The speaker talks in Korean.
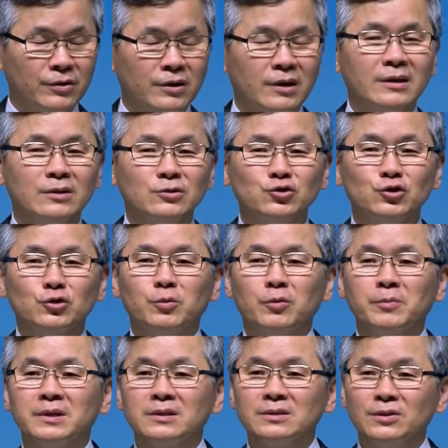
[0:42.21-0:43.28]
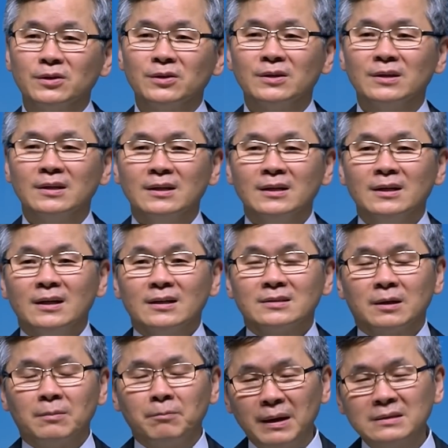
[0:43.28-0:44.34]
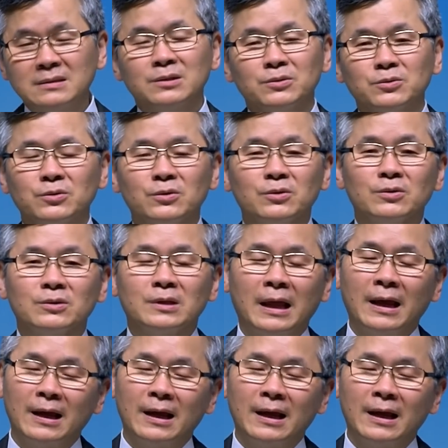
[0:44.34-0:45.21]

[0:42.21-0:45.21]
그렇게 여쭈어보면요 전반적으로